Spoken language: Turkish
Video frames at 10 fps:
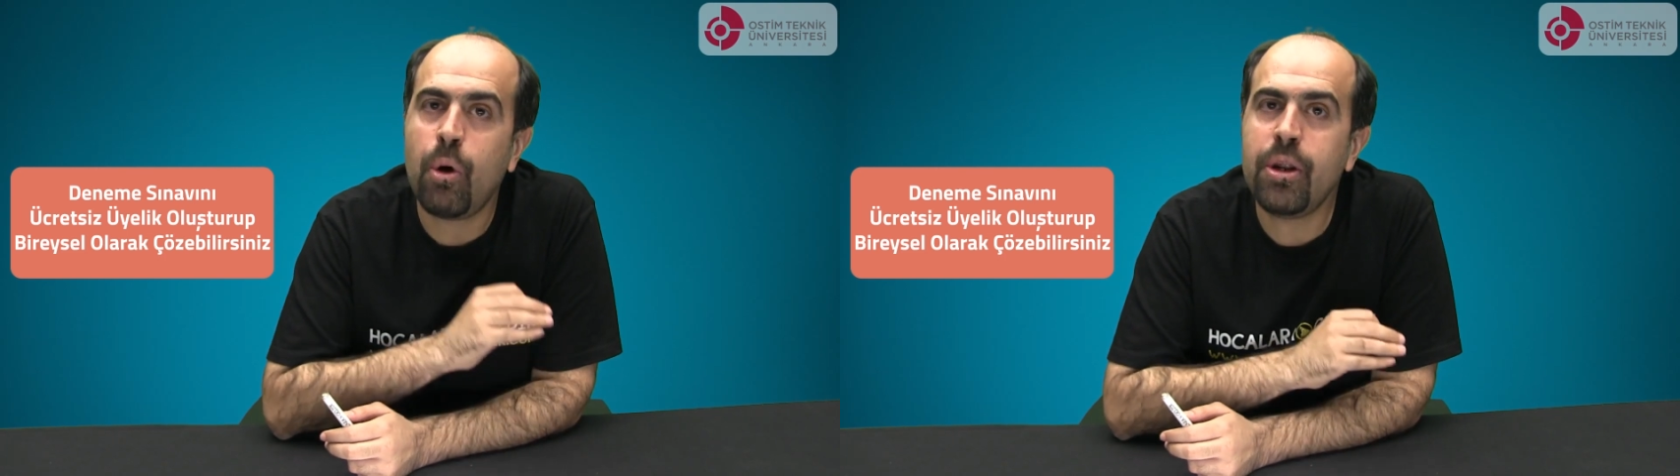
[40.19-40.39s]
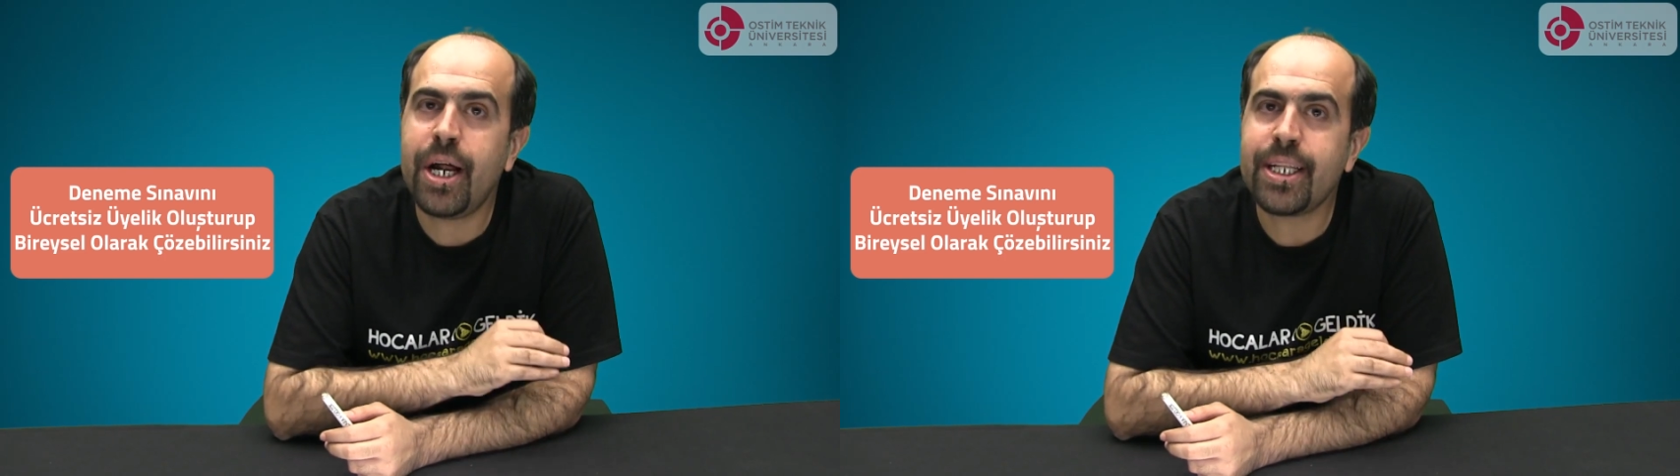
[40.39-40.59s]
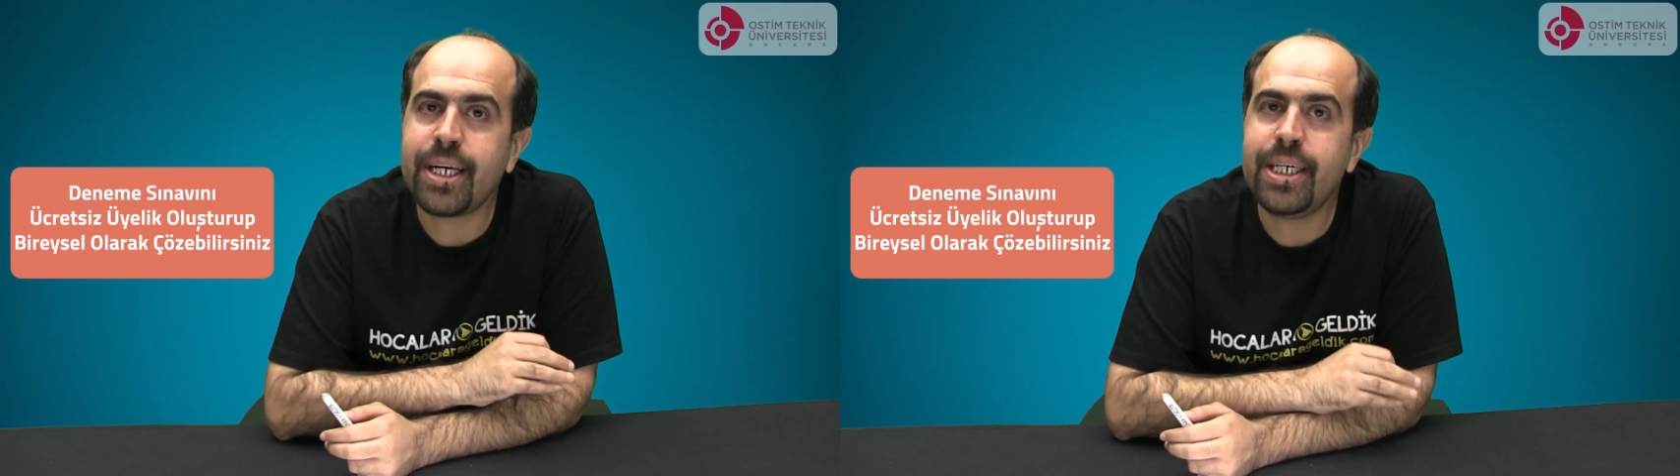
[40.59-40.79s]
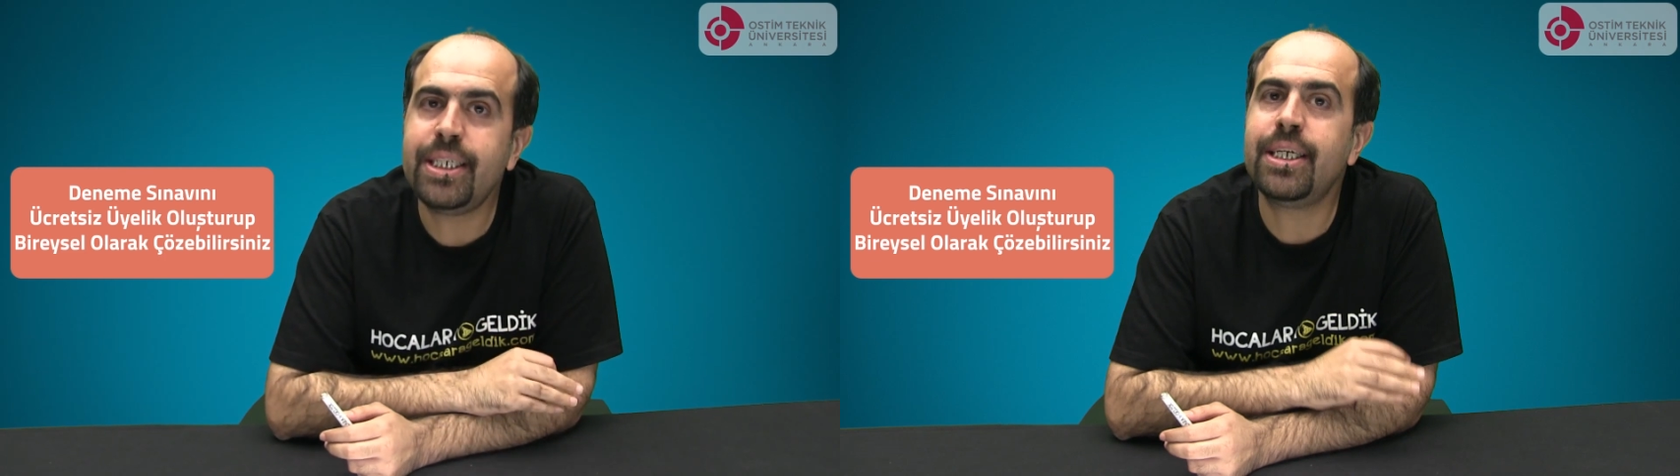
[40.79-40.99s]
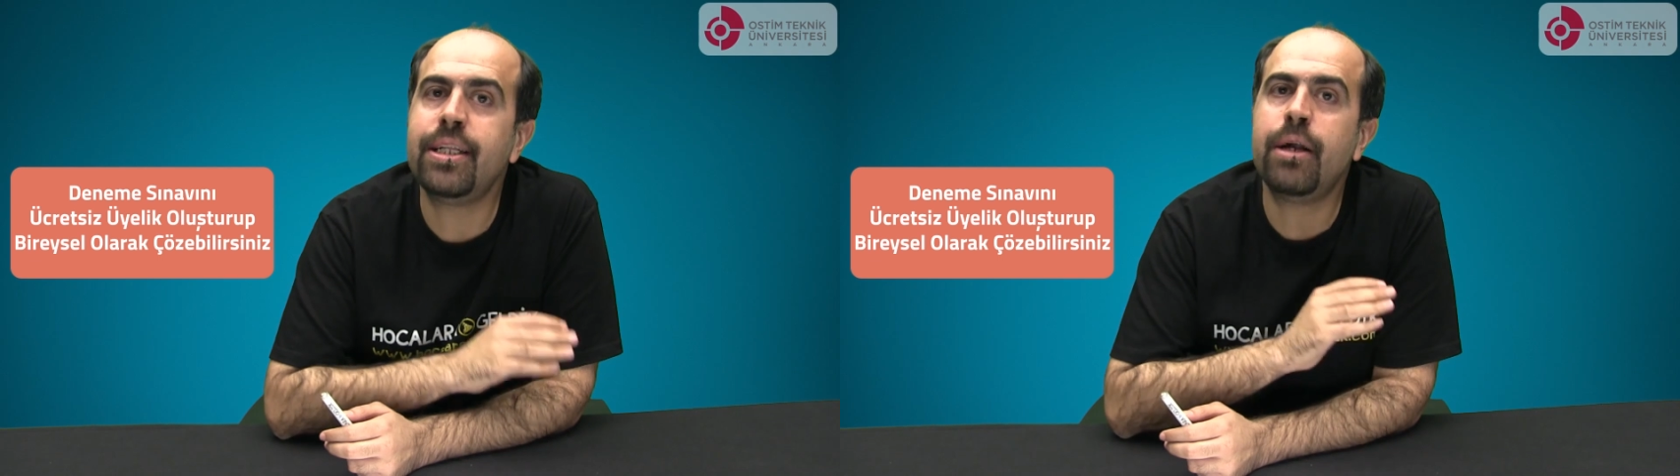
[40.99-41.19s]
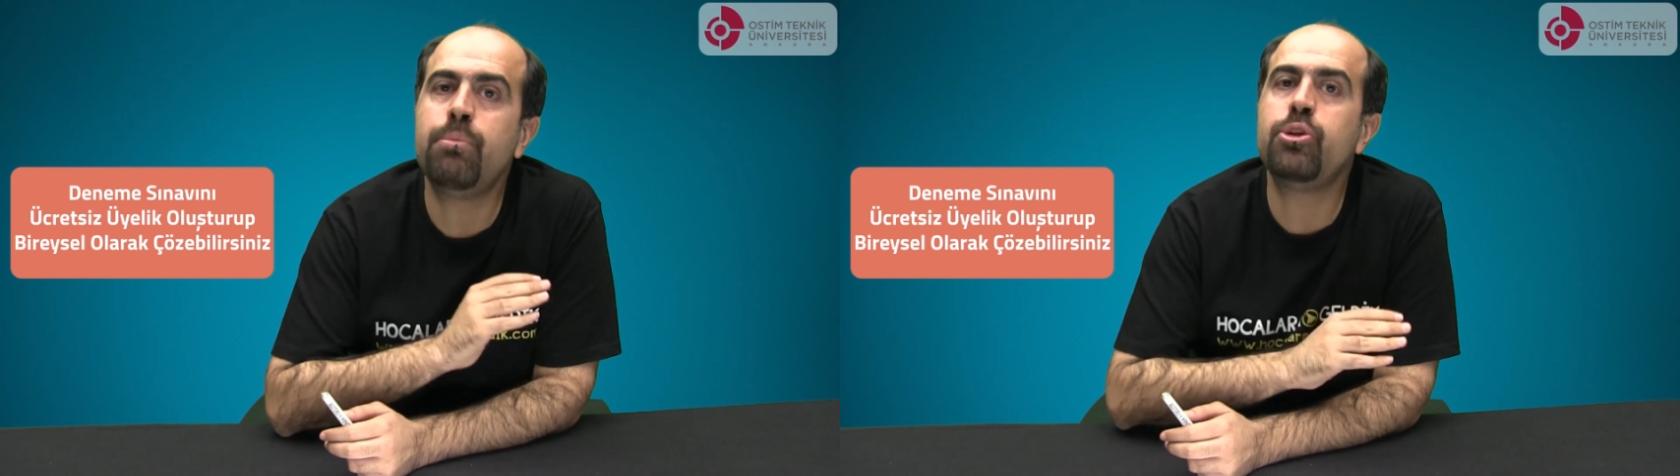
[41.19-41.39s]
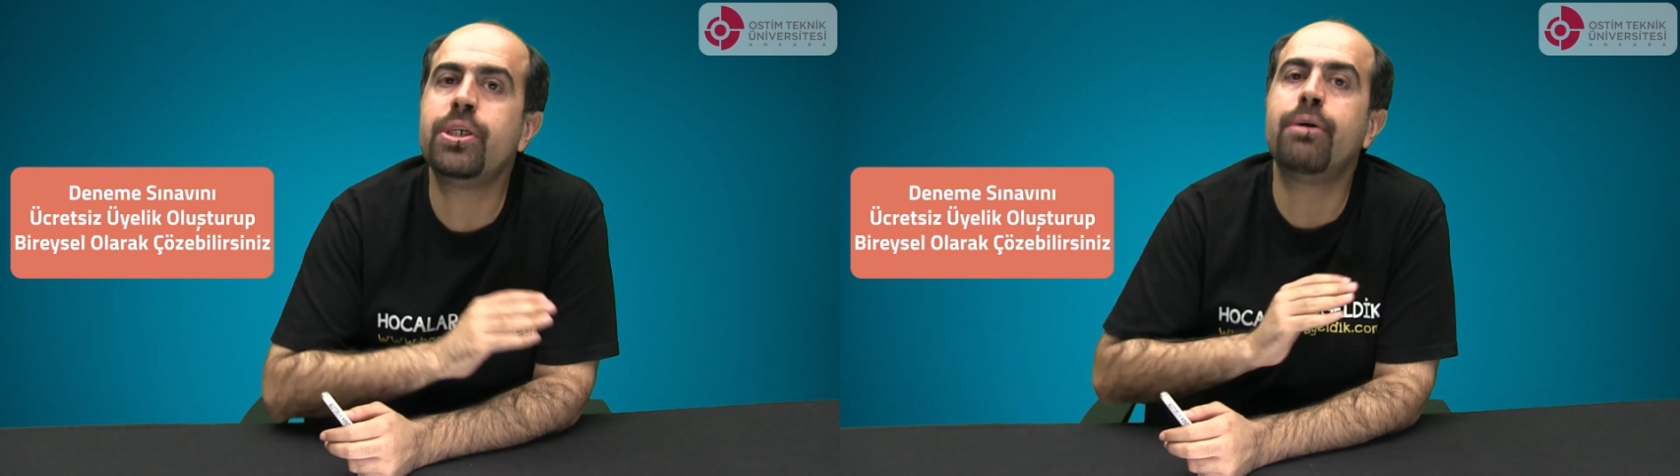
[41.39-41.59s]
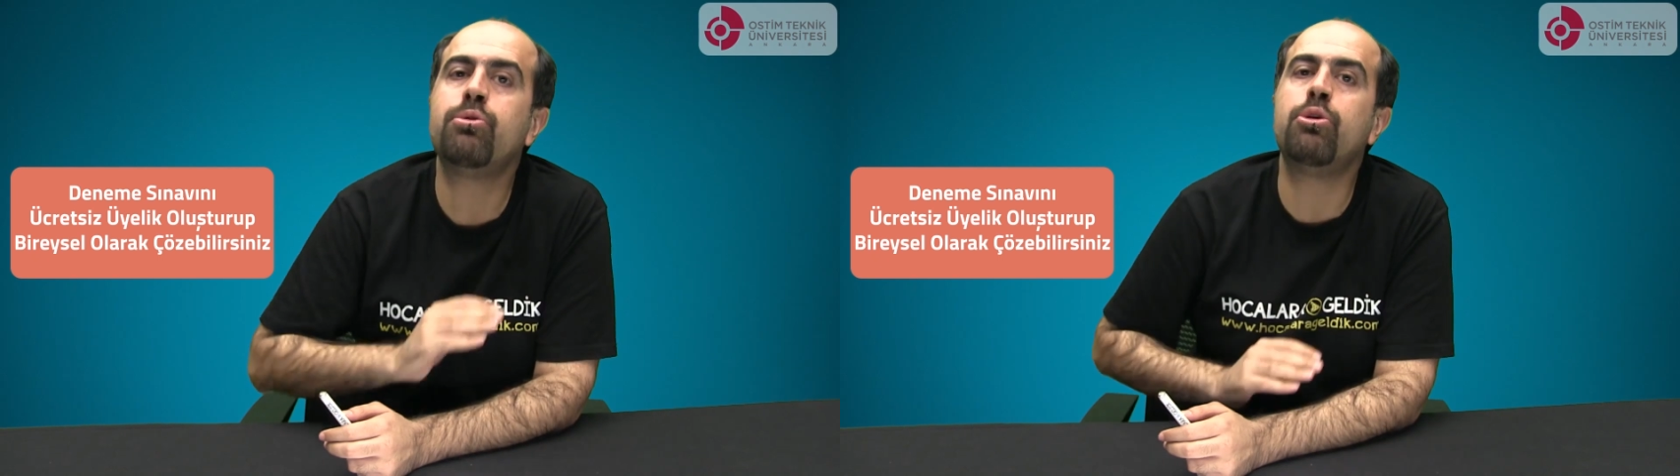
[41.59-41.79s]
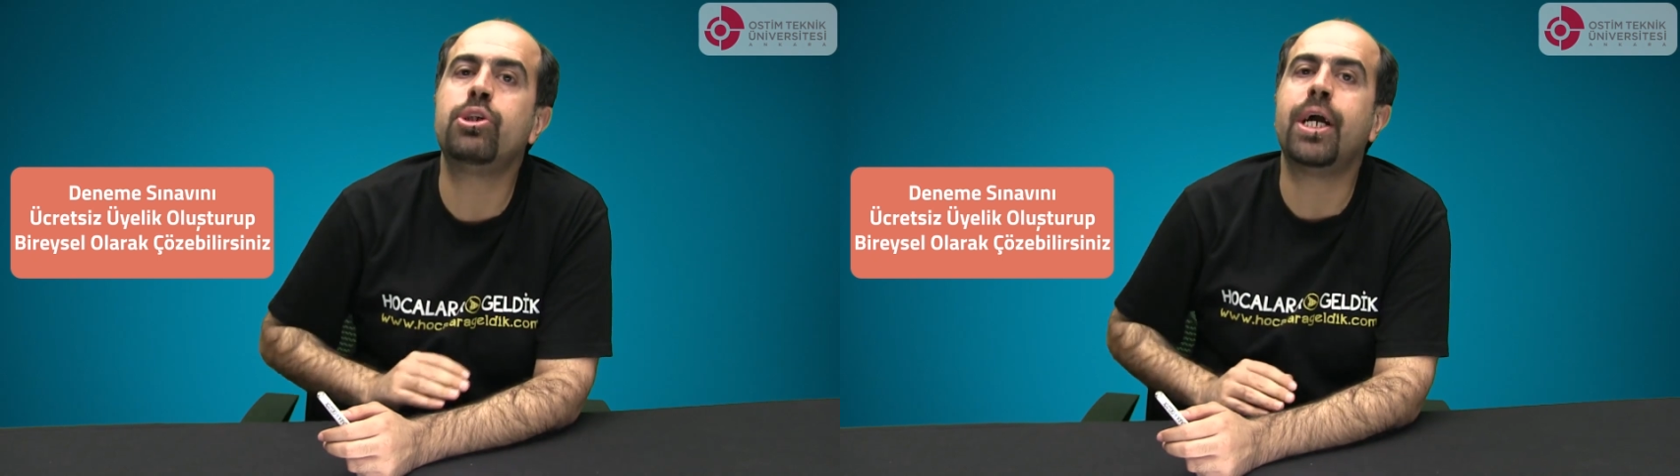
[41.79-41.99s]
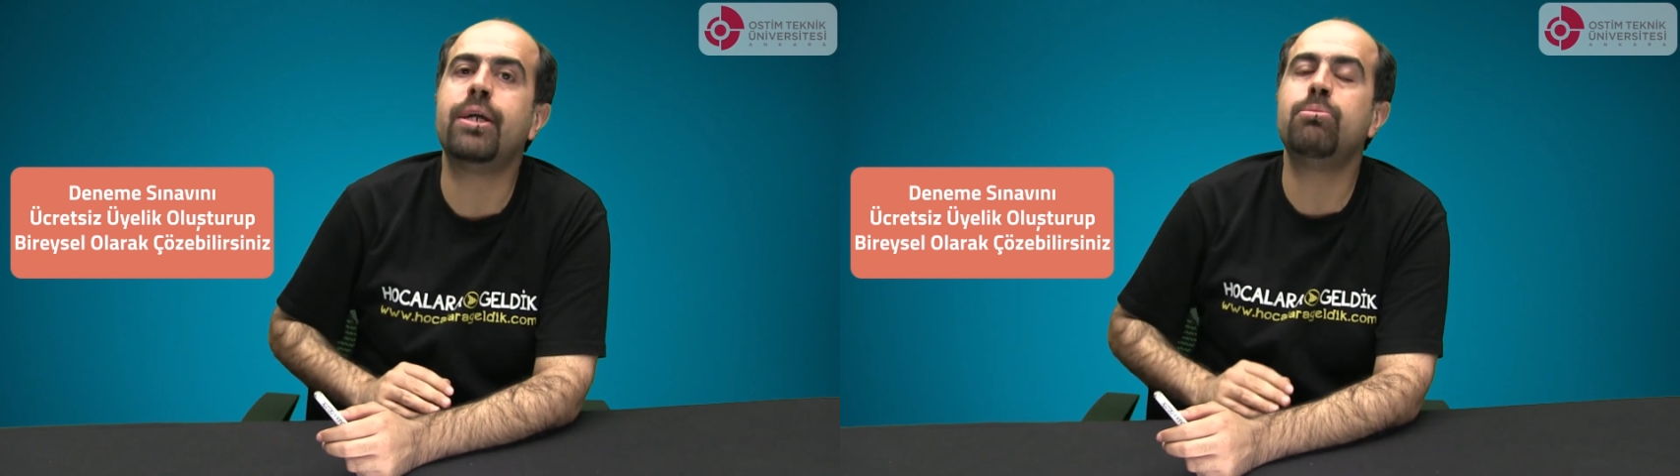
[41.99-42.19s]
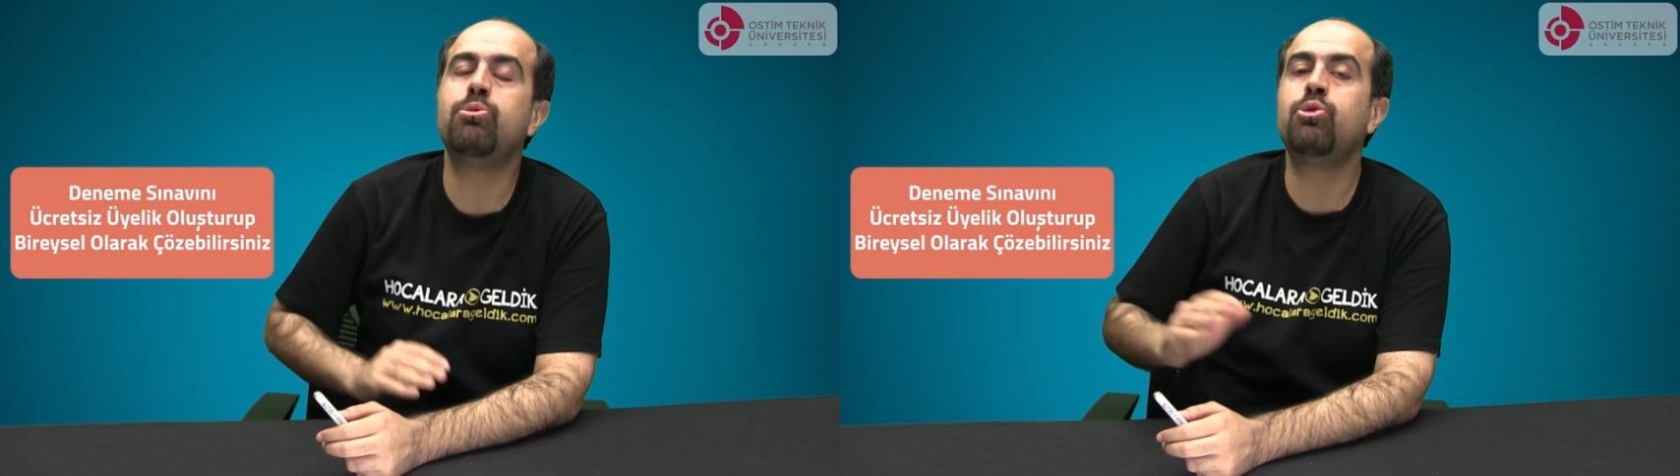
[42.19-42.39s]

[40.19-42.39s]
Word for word: Onlar da girsinler bu sınav sonuçlarını,